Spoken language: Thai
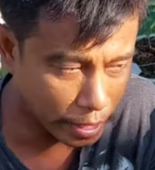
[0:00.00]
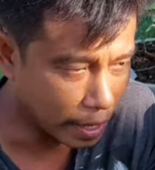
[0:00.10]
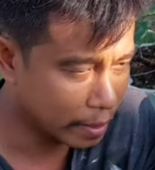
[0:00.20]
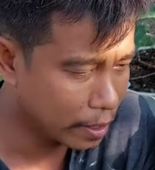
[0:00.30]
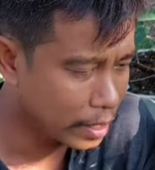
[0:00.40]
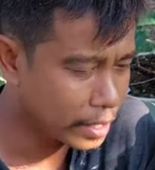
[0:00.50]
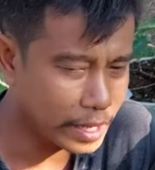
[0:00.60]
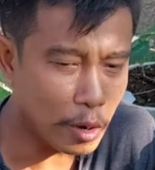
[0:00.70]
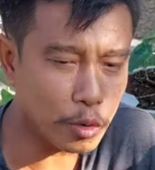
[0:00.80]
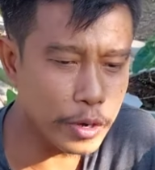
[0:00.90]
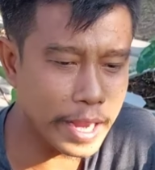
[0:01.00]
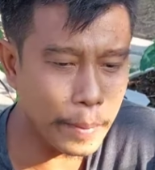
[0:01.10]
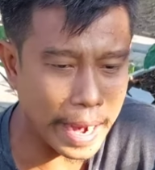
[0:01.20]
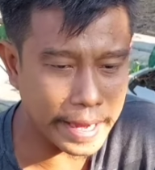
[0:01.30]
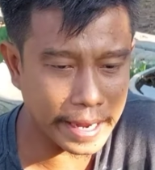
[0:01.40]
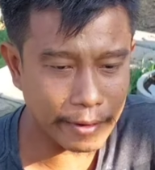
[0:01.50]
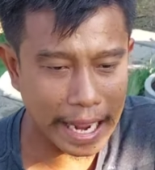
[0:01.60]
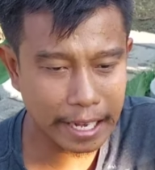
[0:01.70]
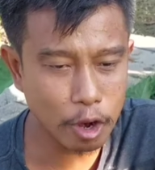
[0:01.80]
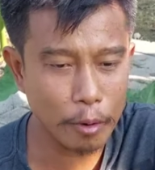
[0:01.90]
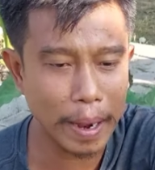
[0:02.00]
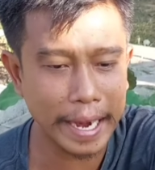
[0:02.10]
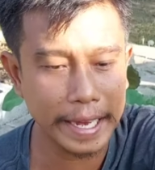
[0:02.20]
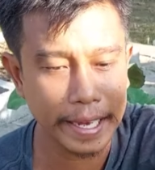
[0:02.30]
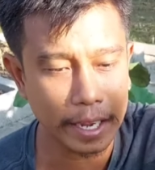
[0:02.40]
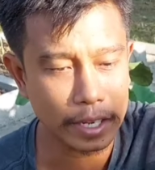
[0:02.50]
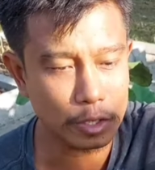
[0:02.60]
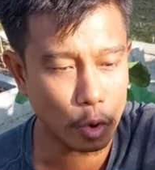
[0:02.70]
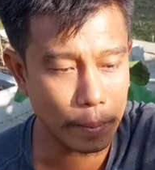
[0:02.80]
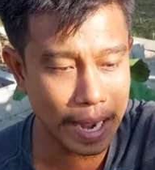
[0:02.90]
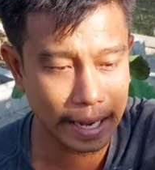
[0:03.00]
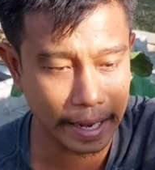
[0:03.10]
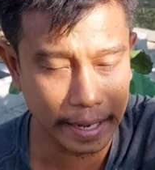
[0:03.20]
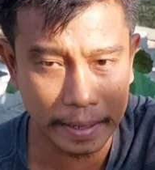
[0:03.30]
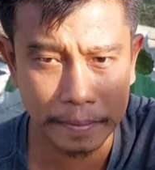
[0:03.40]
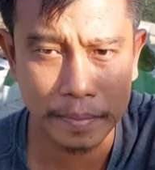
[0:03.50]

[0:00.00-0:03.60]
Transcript: เนี่ยเจ้าตัวนี้ใบเนี่ยเวลาต้องพาทิตย์นี่เขาจะสวยมากเลย